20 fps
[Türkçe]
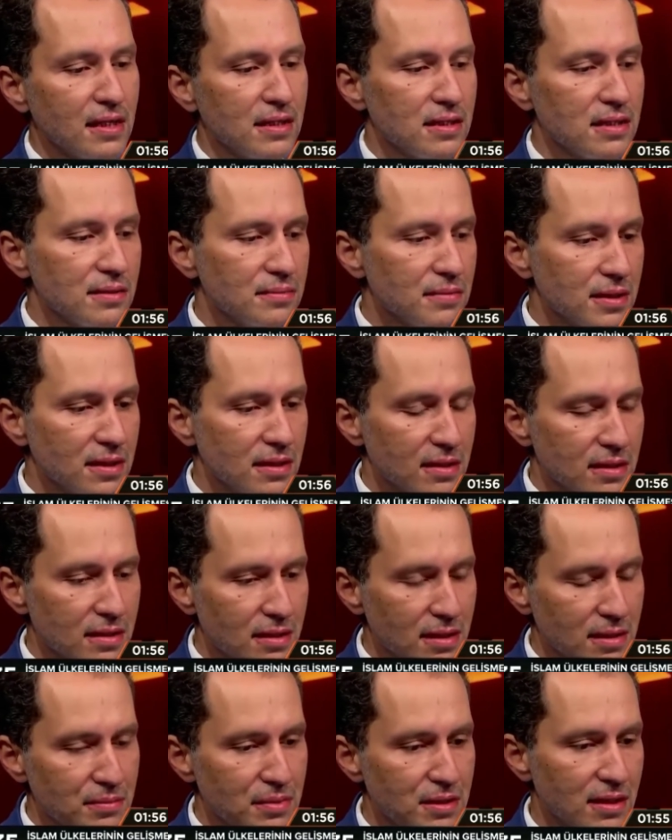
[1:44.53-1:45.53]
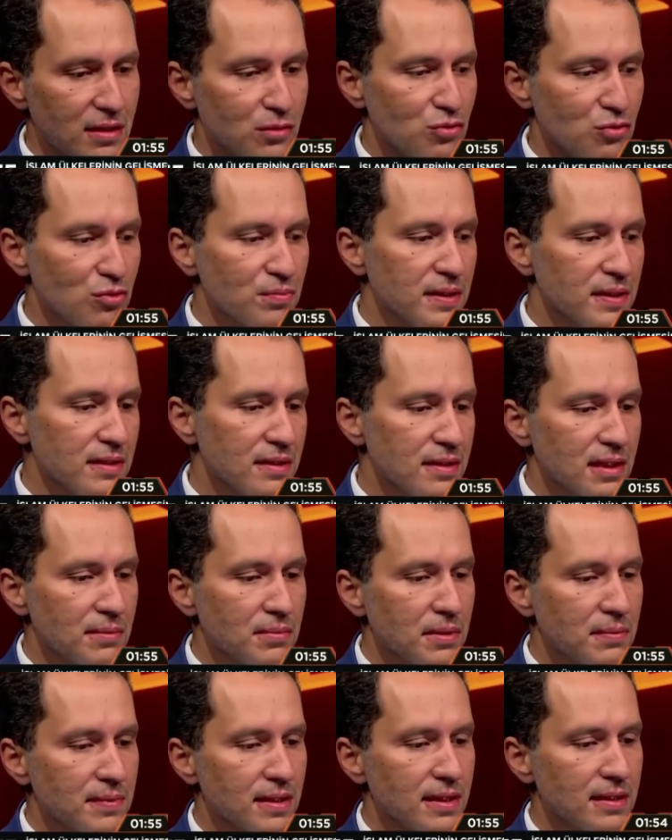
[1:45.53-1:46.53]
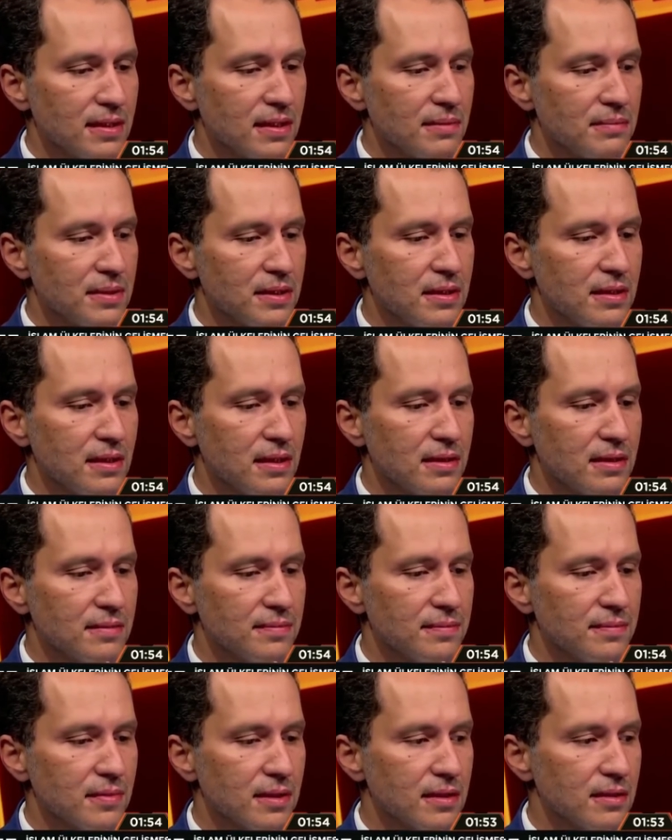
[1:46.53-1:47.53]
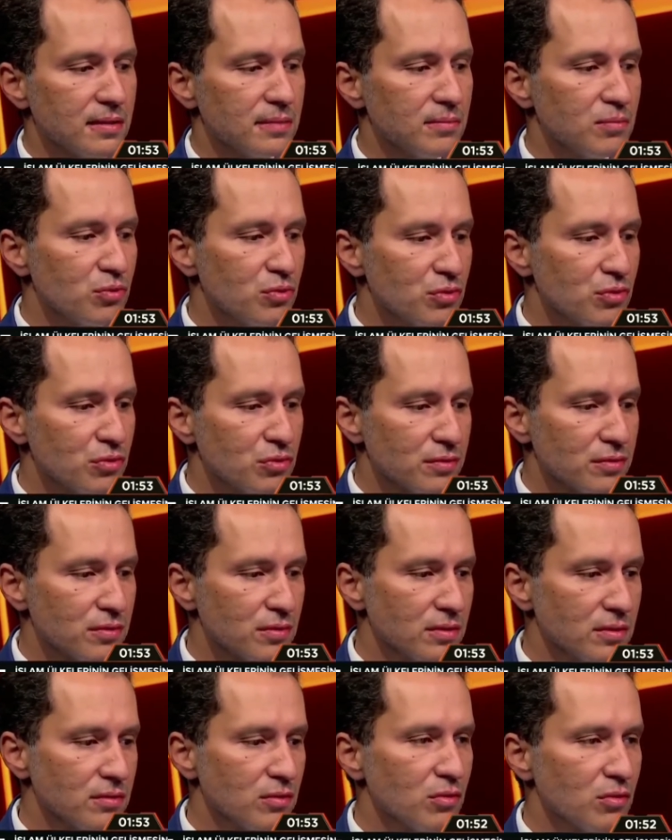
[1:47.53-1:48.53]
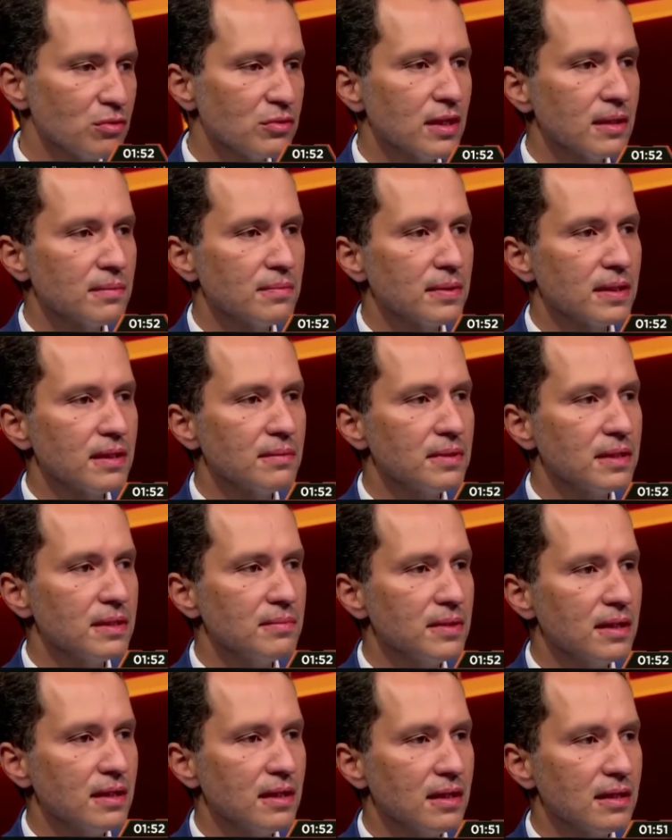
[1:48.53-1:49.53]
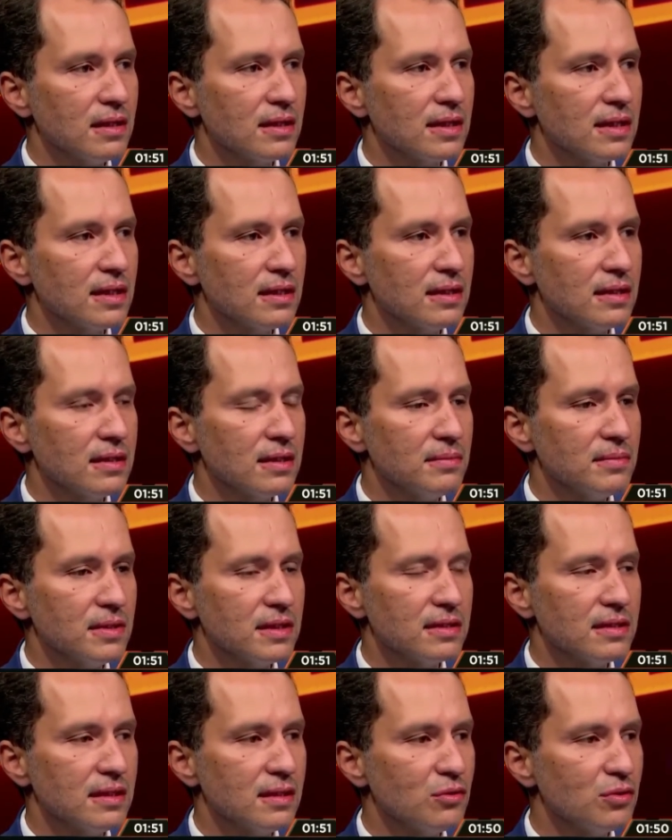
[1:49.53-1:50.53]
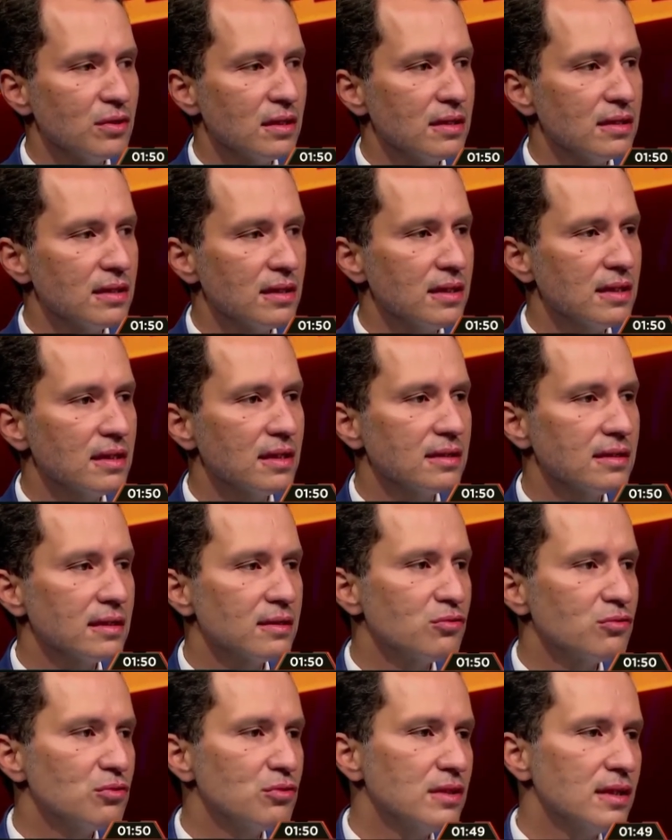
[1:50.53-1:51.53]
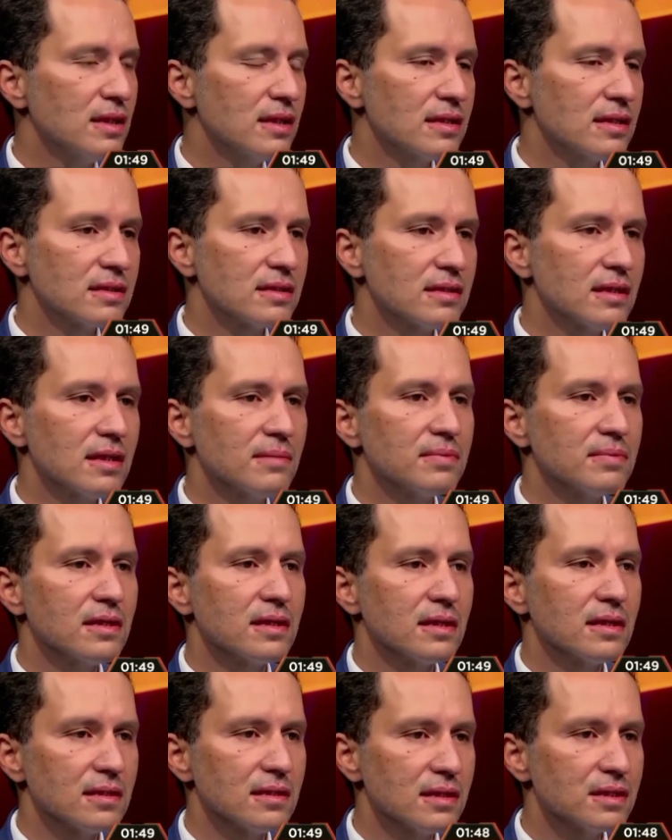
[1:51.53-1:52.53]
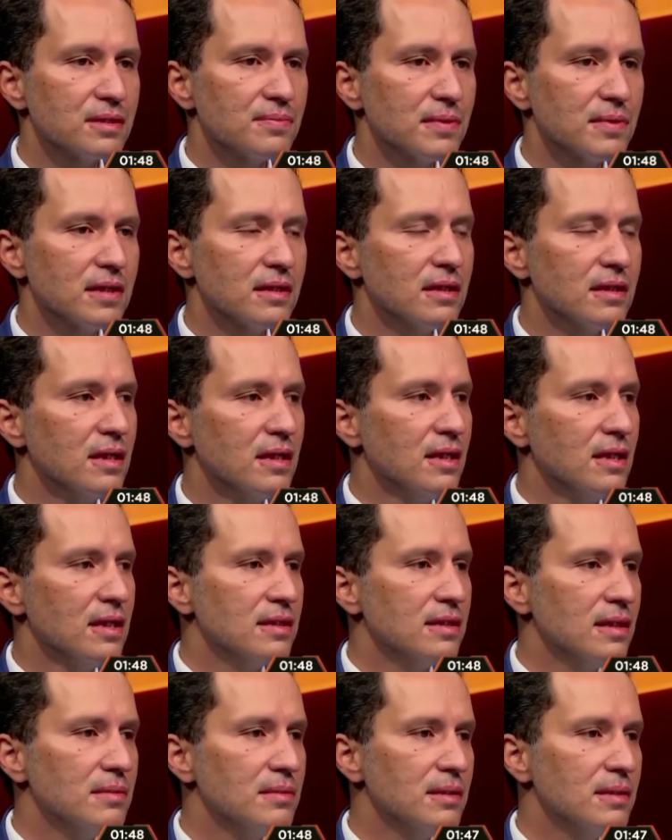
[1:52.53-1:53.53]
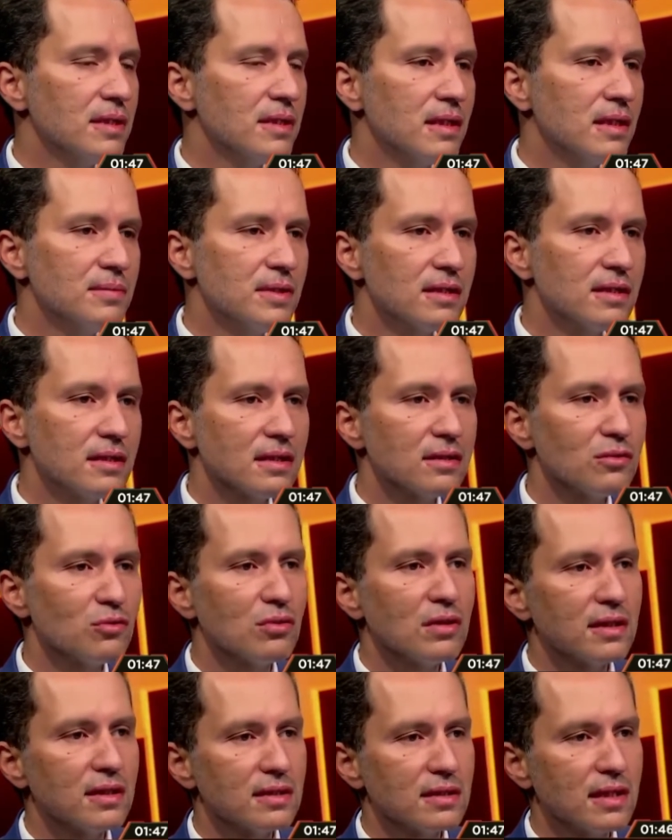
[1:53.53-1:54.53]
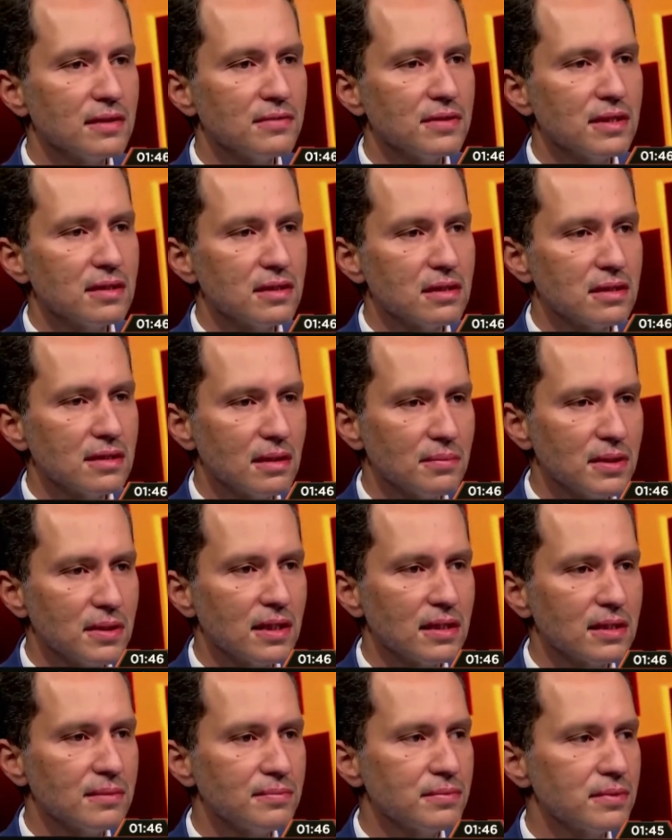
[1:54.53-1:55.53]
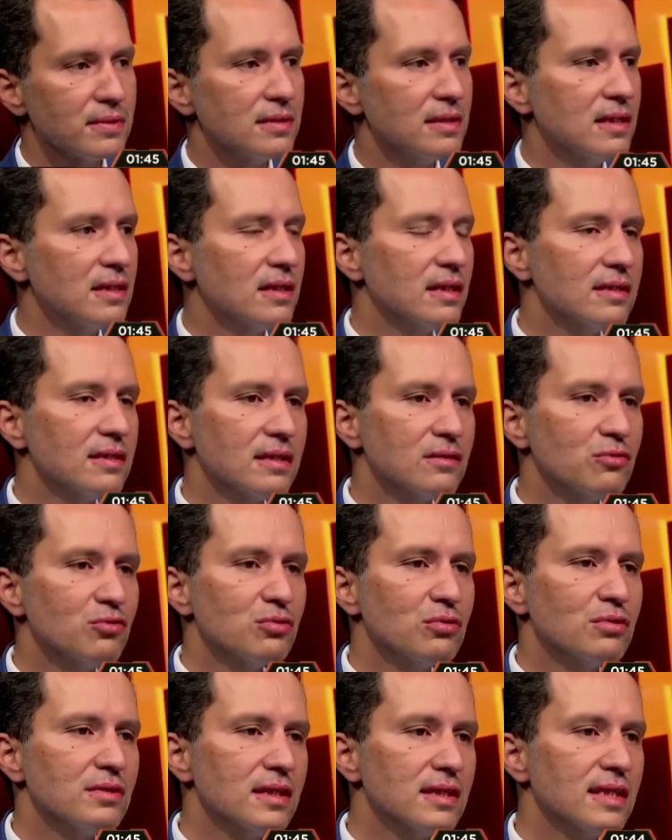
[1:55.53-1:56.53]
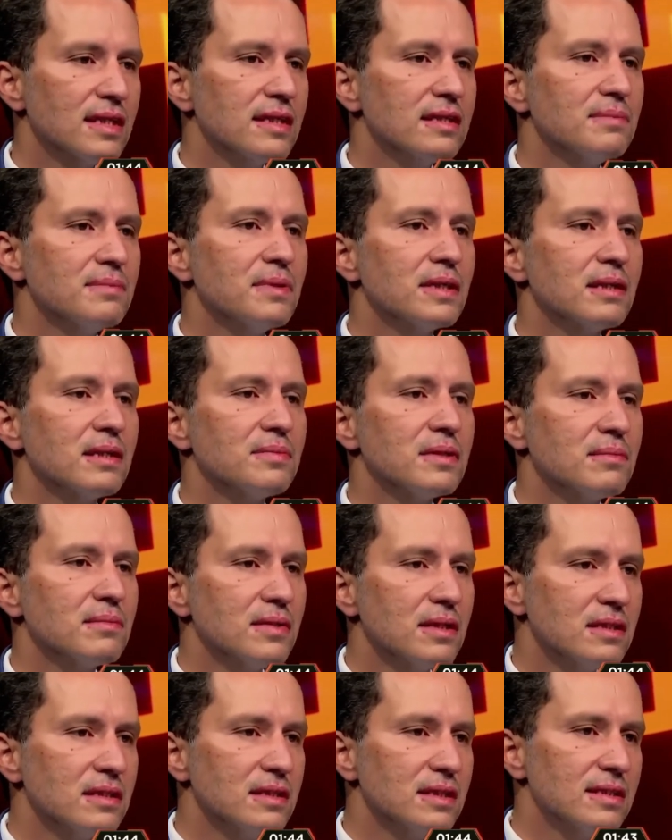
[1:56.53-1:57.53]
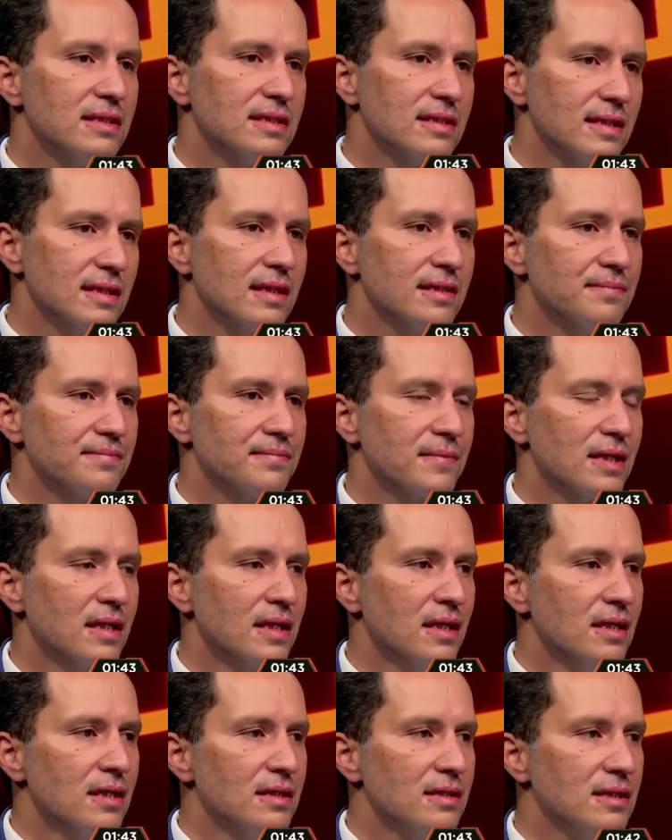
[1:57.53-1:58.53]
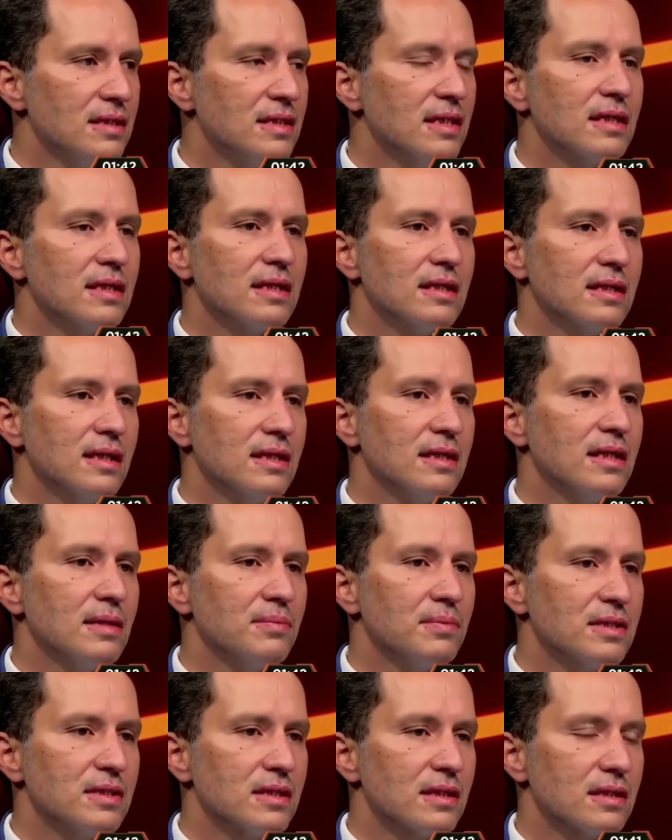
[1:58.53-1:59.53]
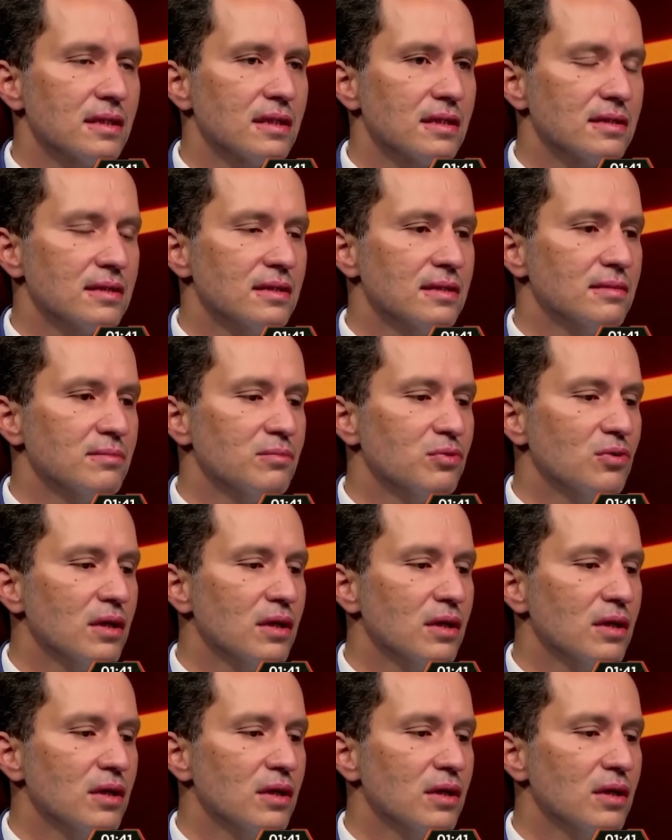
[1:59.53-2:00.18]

Şimdi 28 Şubat'ın sebeplerinden biri de e, bu e, ortak para birimiyle hareket edilmesine yönelik İran'la Türkiye arasında yapılan anlaşma tamamen Amerikan dolarını devre dışında bırakıp İran'la Türkiye kendi para birimleri cinsinden ticaretlerini yapacaklardı.